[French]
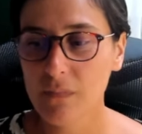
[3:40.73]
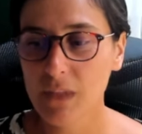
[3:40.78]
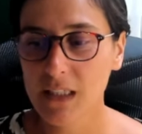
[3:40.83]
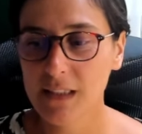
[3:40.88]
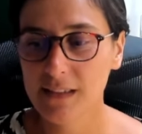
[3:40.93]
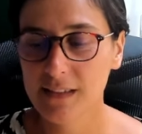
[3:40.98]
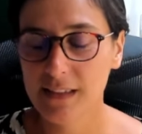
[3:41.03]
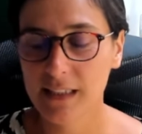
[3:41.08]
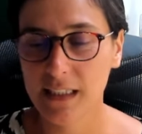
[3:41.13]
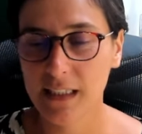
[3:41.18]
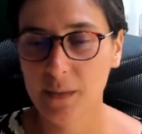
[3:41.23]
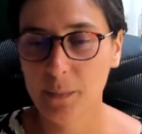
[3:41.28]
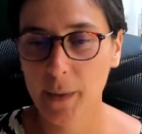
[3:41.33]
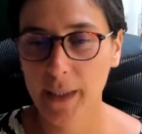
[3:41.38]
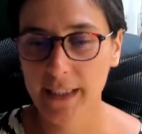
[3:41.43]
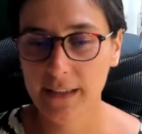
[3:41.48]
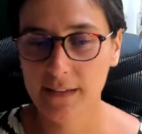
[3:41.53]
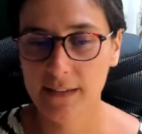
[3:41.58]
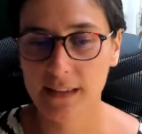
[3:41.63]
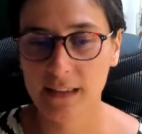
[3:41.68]
cette
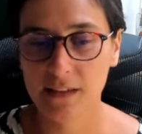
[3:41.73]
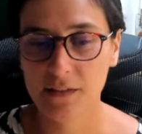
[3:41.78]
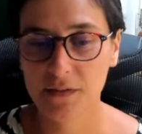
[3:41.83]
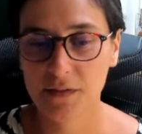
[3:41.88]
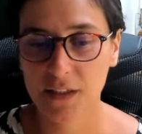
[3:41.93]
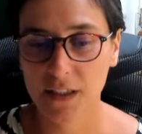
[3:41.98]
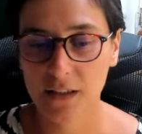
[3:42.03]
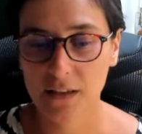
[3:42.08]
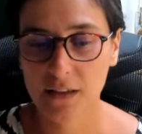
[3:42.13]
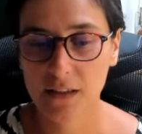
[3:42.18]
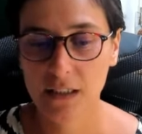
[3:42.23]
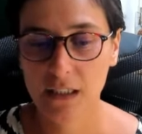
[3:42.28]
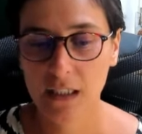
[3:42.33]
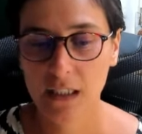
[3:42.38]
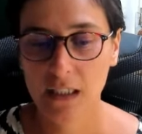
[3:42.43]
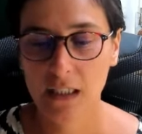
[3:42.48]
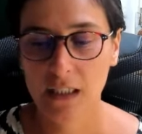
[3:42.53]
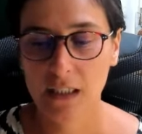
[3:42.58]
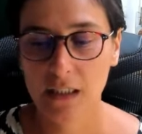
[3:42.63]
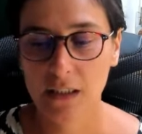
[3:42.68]
perte, cette fin,
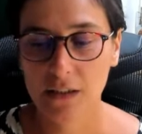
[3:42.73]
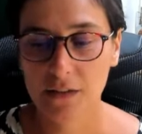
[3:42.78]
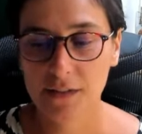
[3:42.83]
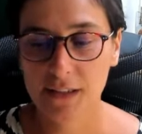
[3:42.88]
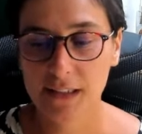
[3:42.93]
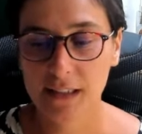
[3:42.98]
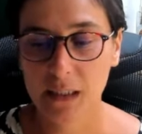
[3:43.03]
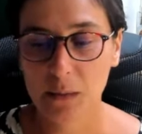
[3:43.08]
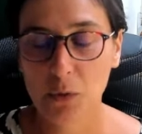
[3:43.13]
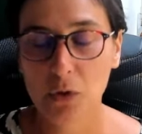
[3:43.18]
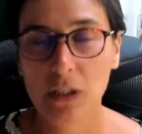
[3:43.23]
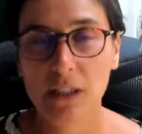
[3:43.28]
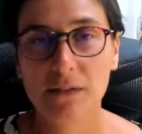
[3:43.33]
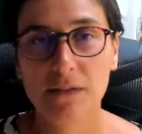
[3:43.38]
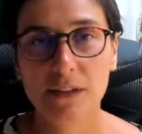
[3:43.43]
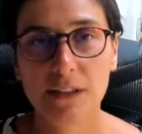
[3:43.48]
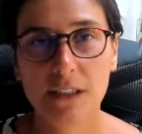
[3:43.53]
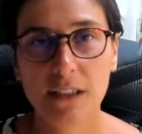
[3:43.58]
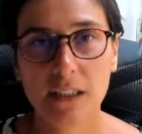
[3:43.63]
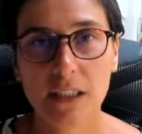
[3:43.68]
fatalement
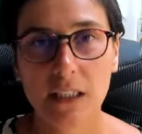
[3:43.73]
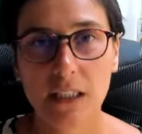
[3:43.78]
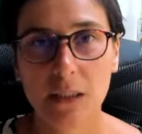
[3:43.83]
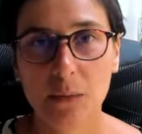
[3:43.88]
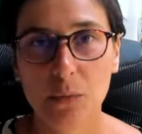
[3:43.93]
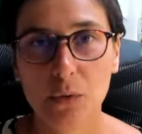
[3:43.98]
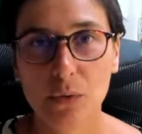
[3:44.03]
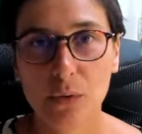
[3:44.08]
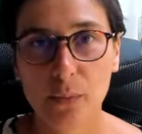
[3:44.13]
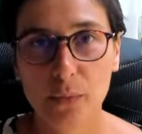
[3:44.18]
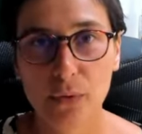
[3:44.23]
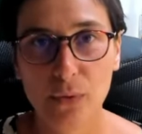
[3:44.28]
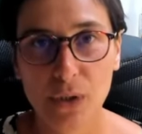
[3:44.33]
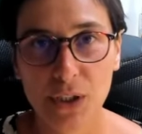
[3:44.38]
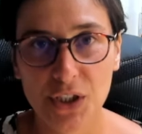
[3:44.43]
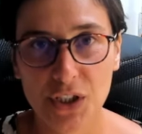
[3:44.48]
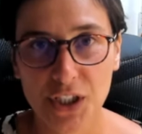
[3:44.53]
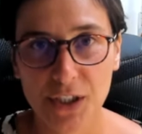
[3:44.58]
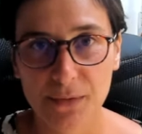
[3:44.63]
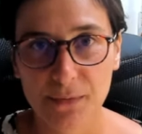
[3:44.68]
l'avenir est beaucoup plus
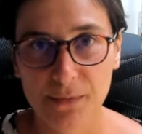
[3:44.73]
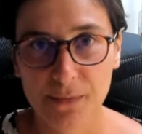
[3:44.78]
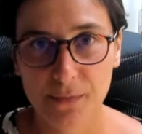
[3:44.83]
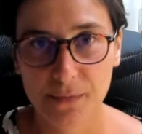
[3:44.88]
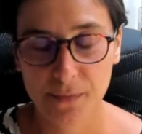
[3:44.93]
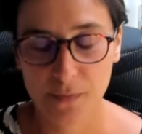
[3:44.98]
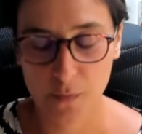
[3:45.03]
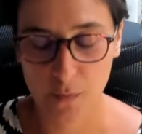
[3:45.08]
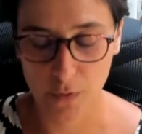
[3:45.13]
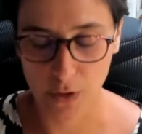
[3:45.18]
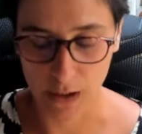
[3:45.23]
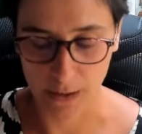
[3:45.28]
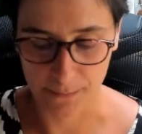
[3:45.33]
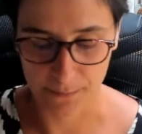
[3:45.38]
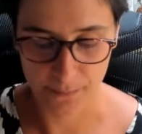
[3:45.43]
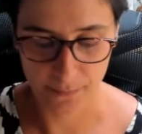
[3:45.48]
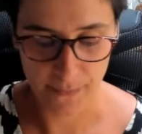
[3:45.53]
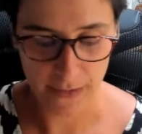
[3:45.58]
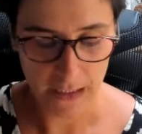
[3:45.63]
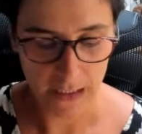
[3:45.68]
léger. Voilà.
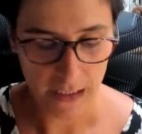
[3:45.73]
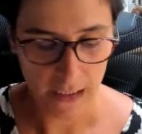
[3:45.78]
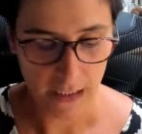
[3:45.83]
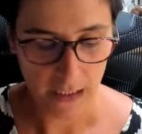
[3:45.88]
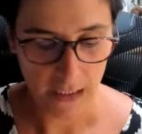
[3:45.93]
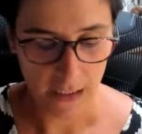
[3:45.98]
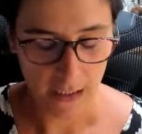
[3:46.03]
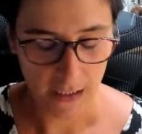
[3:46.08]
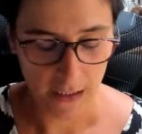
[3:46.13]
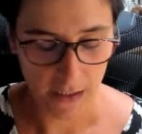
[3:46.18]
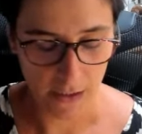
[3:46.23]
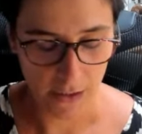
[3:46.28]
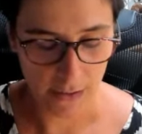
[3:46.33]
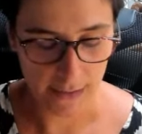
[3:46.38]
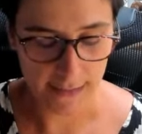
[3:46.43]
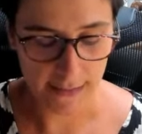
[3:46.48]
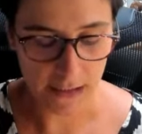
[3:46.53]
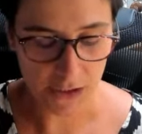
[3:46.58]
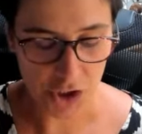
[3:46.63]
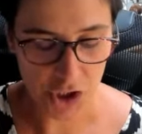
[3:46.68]
Euh,
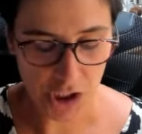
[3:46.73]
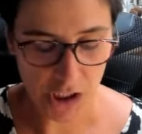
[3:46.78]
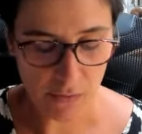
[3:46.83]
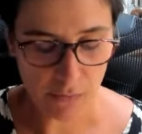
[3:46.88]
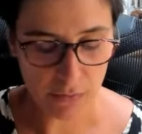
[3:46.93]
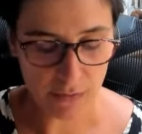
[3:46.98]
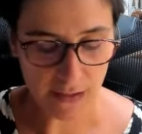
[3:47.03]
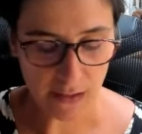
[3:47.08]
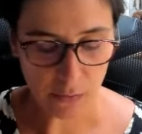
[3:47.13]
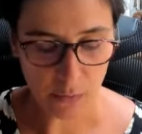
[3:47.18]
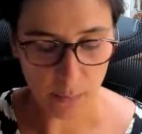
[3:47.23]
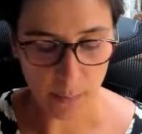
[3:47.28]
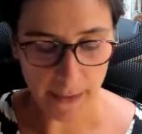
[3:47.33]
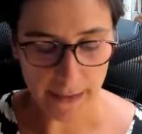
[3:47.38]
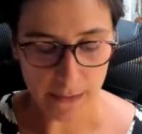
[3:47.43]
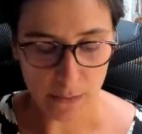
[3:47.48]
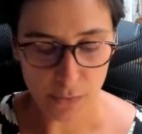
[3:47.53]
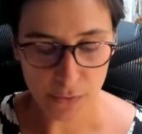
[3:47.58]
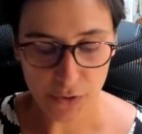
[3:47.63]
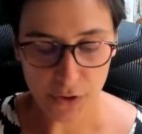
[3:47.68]
l'énergie qui vous
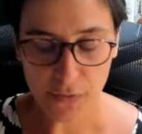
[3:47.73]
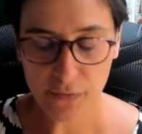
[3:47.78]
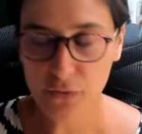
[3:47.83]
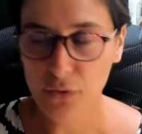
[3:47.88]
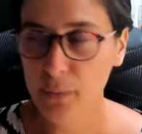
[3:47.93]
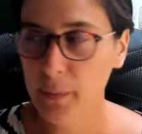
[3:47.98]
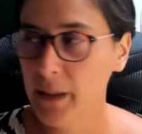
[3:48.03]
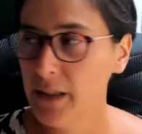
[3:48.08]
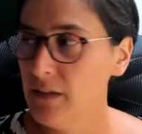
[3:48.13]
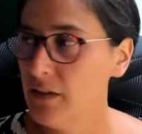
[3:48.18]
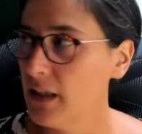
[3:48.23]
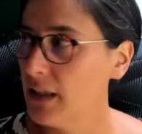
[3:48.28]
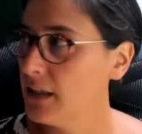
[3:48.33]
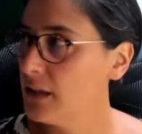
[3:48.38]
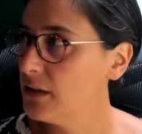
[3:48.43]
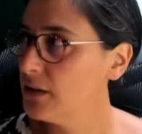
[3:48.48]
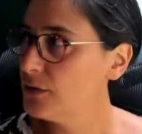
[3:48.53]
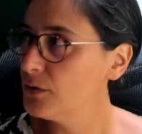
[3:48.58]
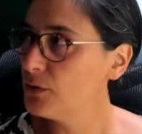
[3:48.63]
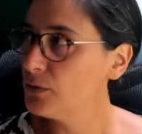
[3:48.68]
accompagne, le 9 de
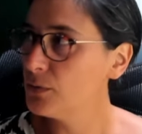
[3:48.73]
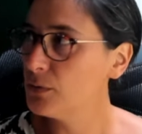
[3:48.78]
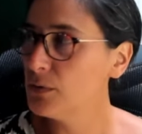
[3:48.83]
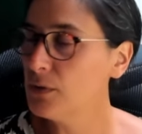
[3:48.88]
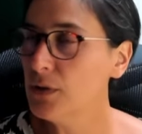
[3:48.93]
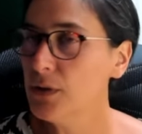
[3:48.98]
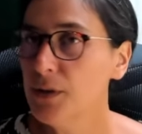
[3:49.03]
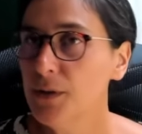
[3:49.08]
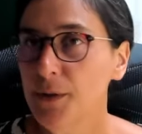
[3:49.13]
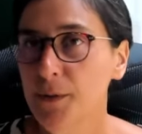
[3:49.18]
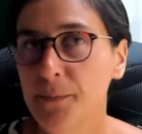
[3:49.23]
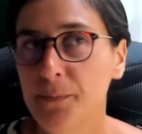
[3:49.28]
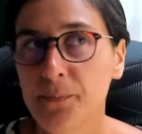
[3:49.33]
Pentacle. Donc, euh,